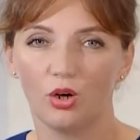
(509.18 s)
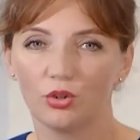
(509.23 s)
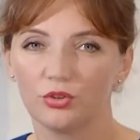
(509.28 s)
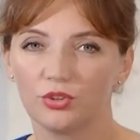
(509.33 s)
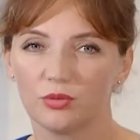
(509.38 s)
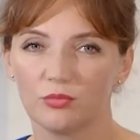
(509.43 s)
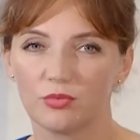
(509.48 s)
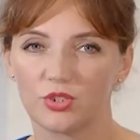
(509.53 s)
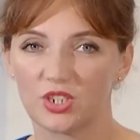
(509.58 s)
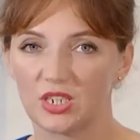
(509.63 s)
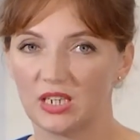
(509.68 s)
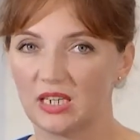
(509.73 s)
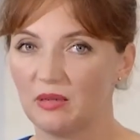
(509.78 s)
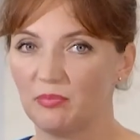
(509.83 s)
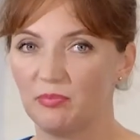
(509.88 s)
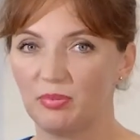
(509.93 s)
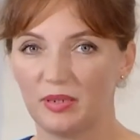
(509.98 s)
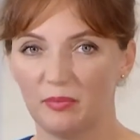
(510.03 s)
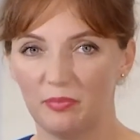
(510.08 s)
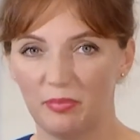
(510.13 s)
o tym, że
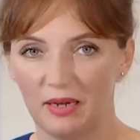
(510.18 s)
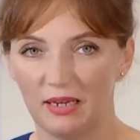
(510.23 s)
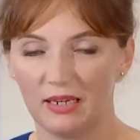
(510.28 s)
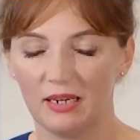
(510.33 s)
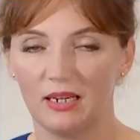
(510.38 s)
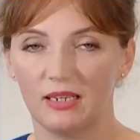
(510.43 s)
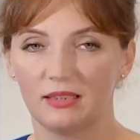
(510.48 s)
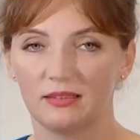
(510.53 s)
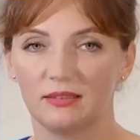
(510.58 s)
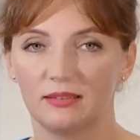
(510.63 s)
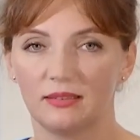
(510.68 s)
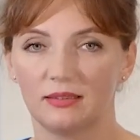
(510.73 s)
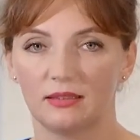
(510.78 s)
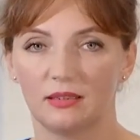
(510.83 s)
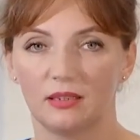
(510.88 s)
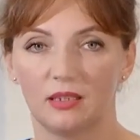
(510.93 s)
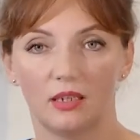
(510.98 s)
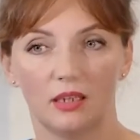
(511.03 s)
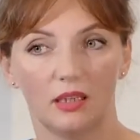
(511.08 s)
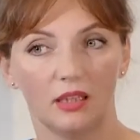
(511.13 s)
preparat
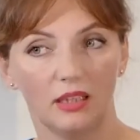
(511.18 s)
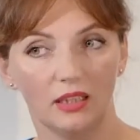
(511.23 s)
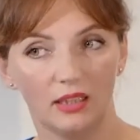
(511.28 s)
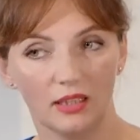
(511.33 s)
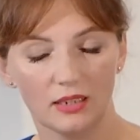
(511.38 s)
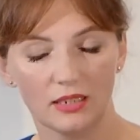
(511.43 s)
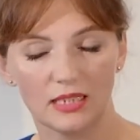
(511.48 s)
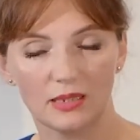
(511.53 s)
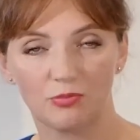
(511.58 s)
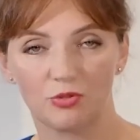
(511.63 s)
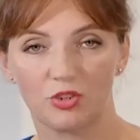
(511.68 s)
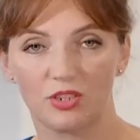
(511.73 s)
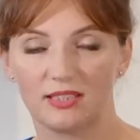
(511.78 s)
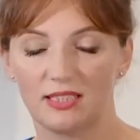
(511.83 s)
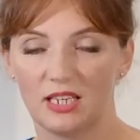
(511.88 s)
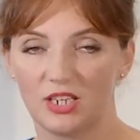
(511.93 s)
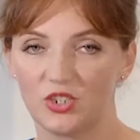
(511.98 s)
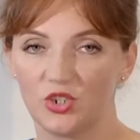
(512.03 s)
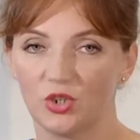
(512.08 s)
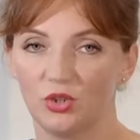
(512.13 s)
jest
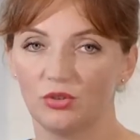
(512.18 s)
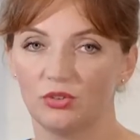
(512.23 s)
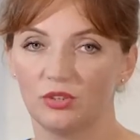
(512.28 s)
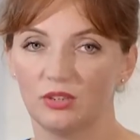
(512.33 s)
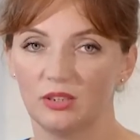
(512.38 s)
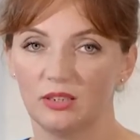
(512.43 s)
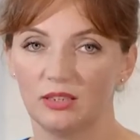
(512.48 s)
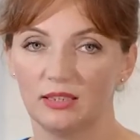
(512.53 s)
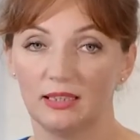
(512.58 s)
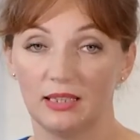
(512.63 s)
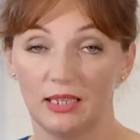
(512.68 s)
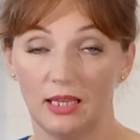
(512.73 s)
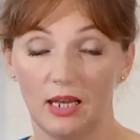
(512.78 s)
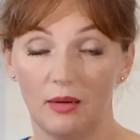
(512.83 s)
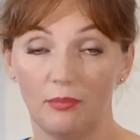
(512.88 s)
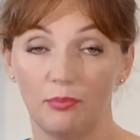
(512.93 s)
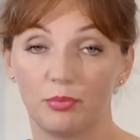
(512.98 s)
przeznaczony dla